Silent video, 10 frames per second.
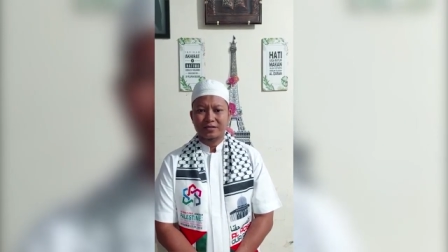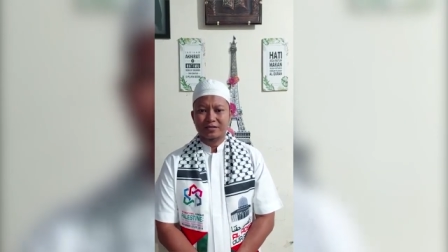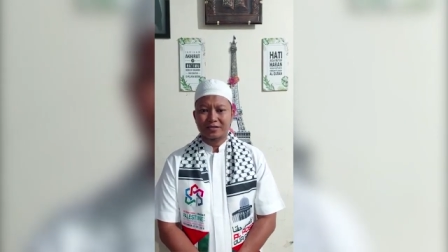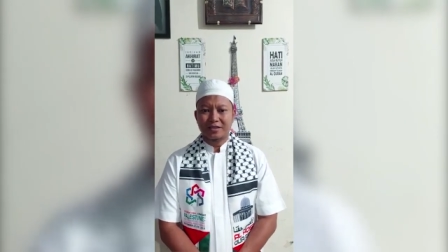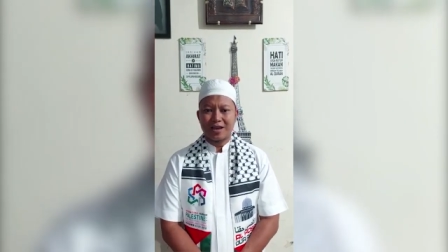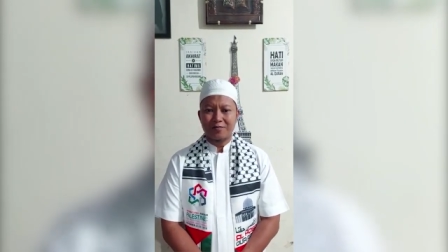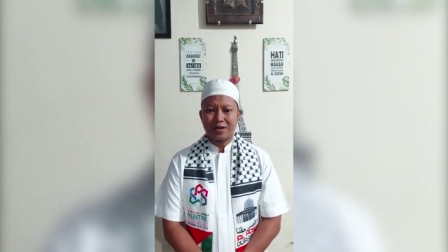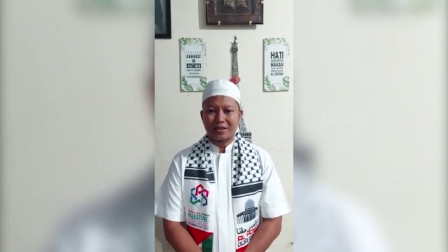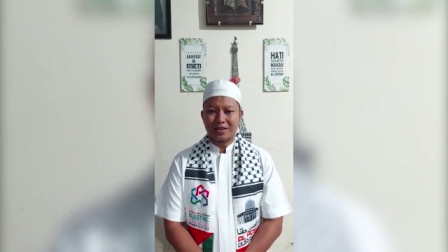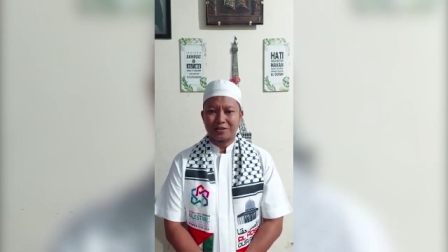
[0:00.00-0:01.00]

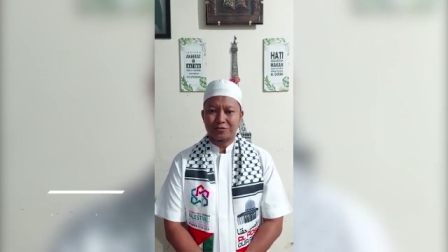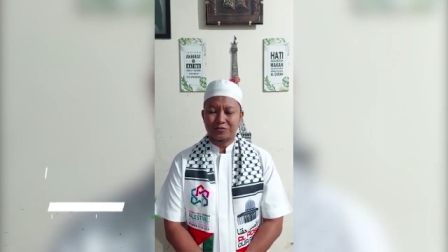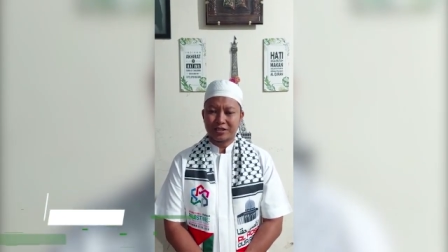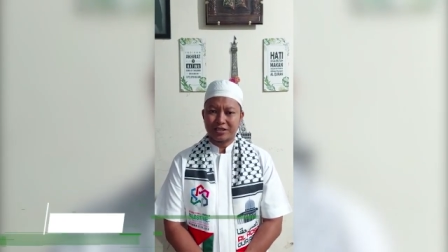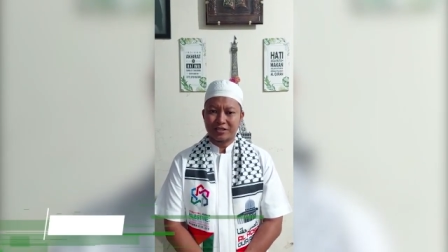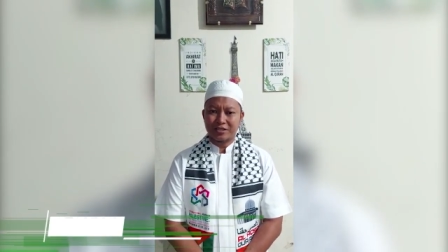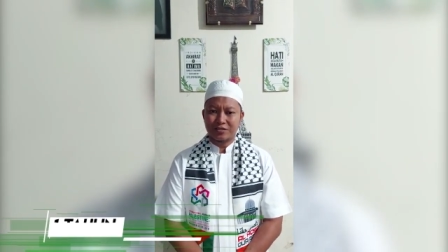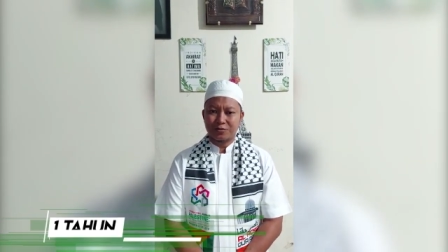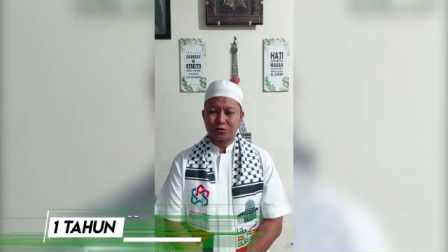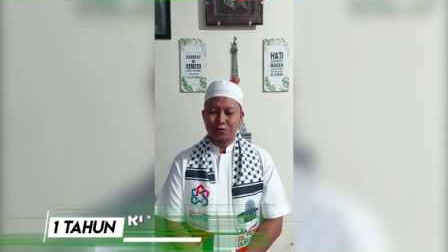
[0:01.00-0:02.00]
selamat dan sukses
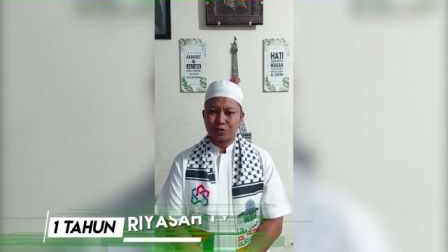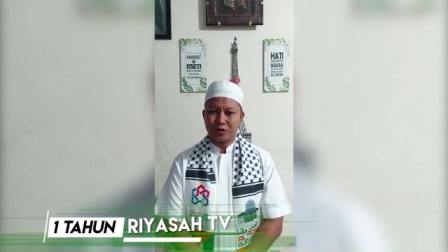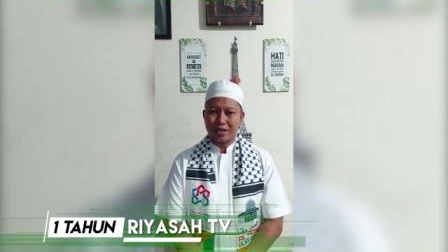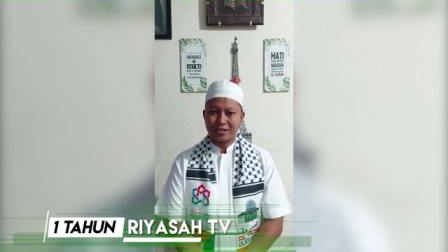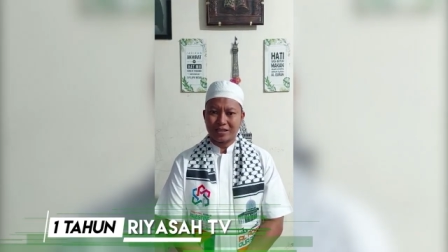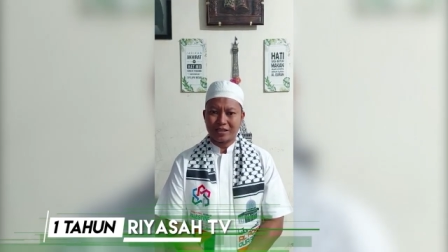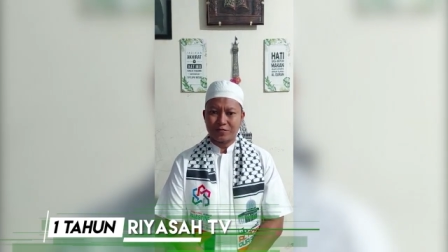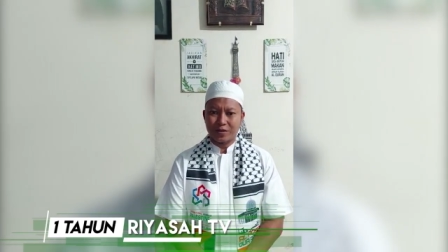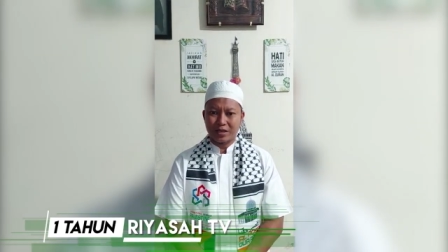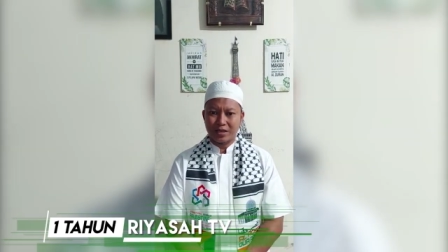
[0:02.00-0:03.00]
untuk Riasa
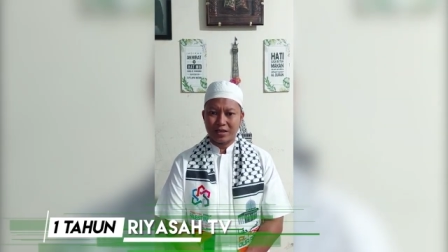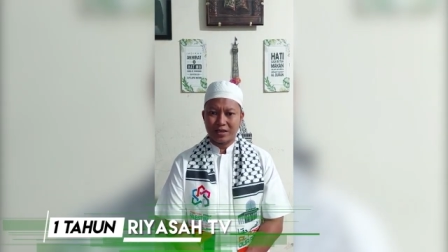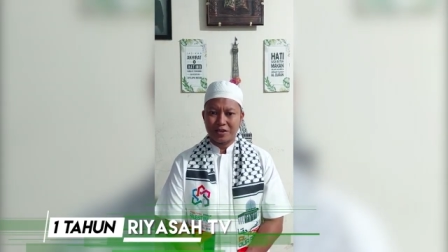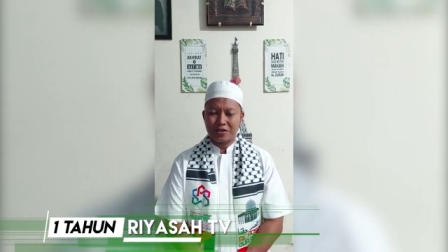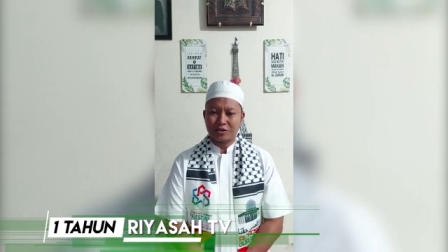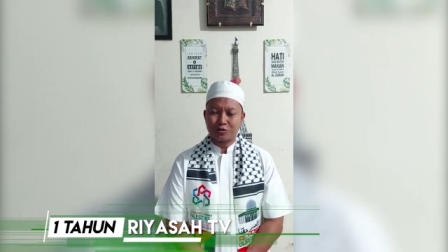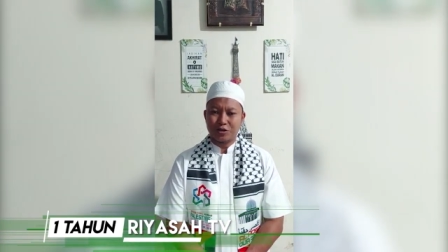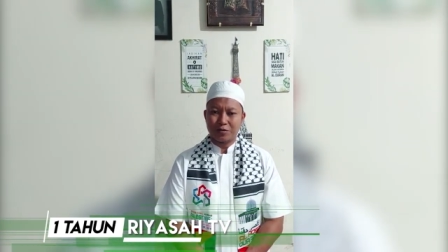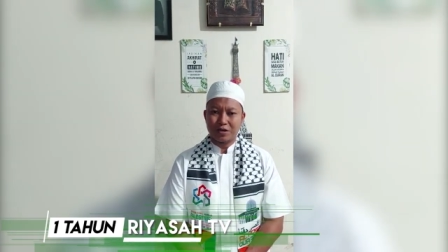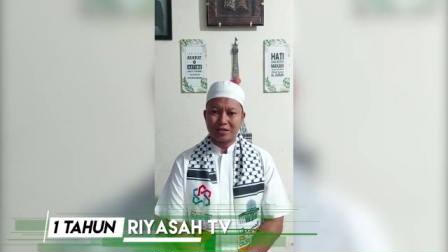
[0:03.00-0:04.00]
TV yang
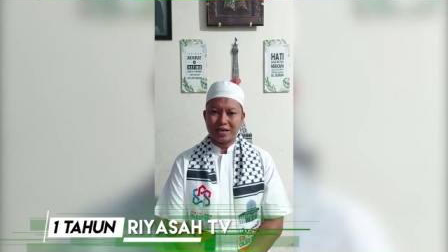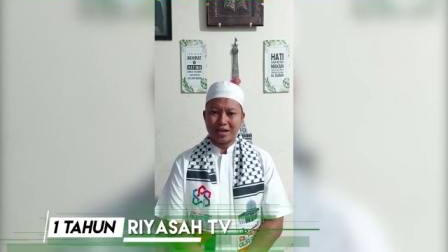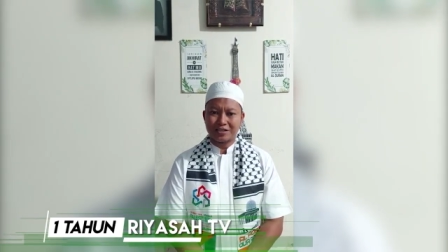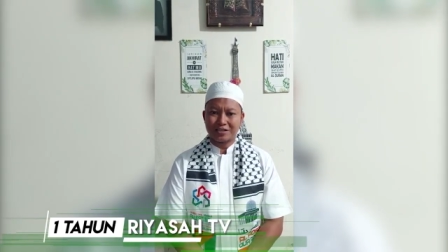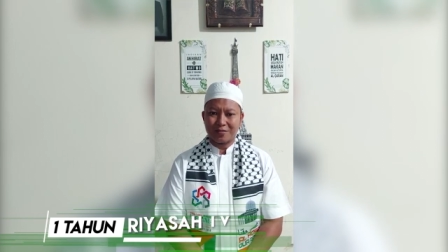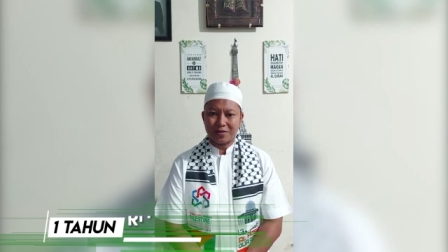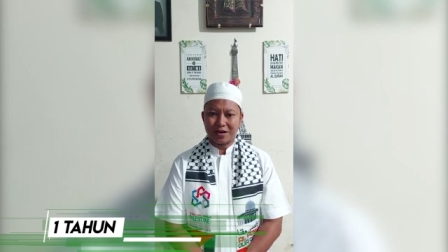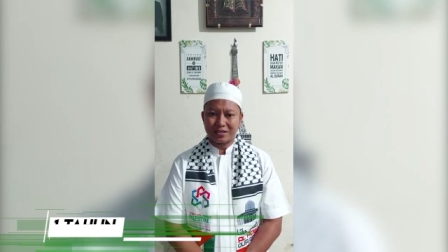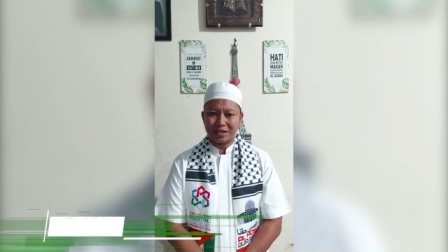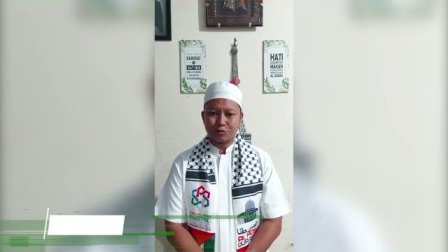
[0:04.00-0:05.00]
sudah berjalan
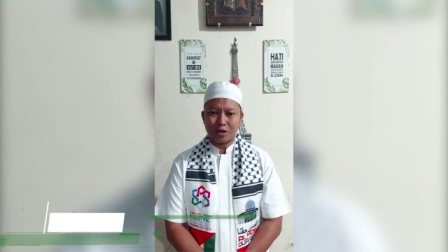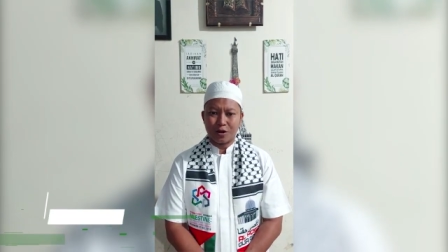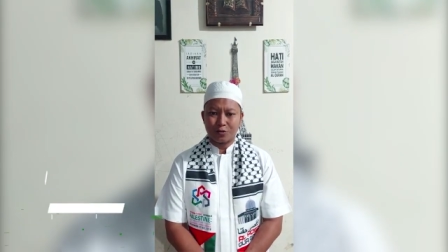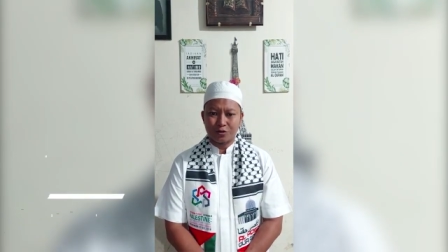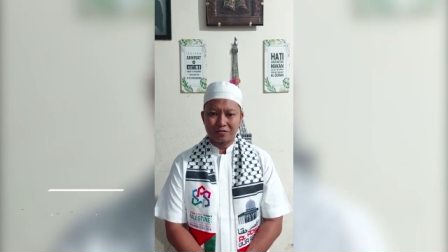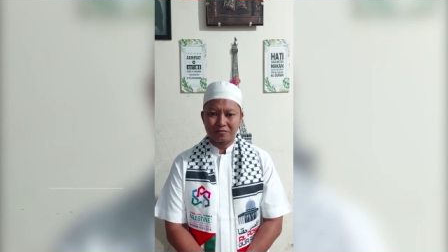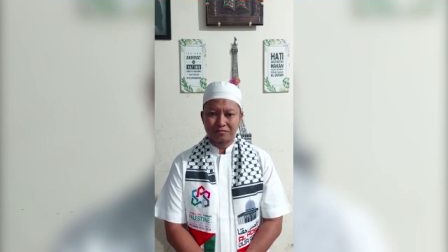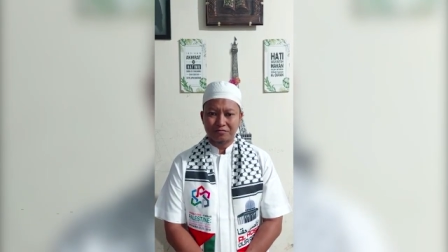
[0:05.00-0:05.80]
selama satu tahun.